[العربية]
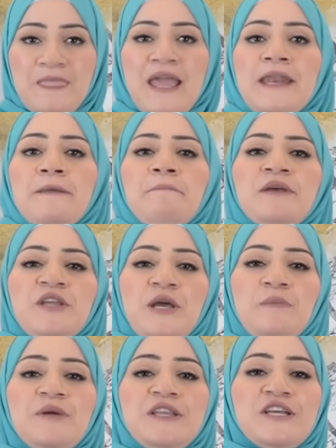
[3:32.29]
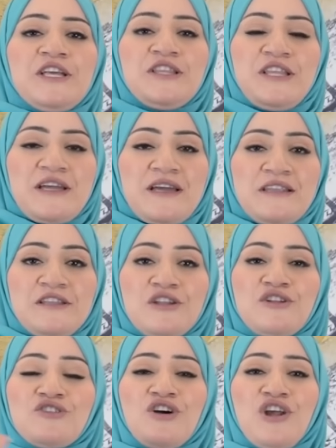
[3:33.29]
كانت بتحبني جدا جدا
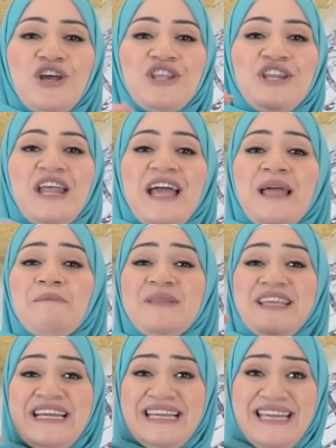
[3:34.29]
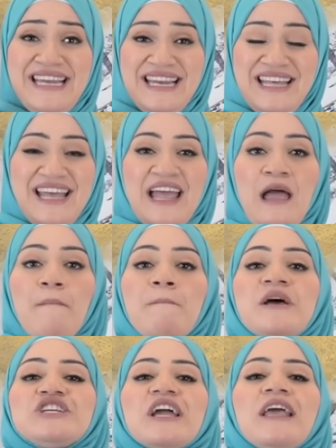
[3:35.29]
لدرجه انها كانت بتحكي لي
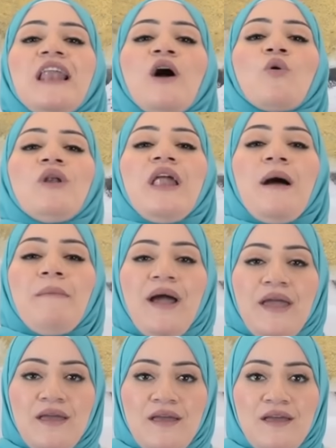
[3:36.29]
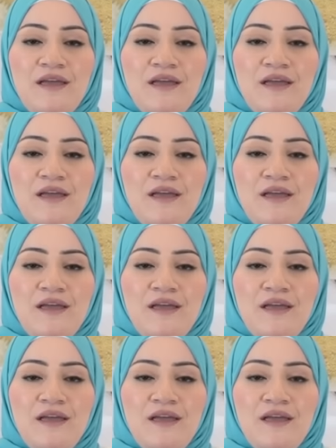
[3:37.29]
مشاكلها كلها معايا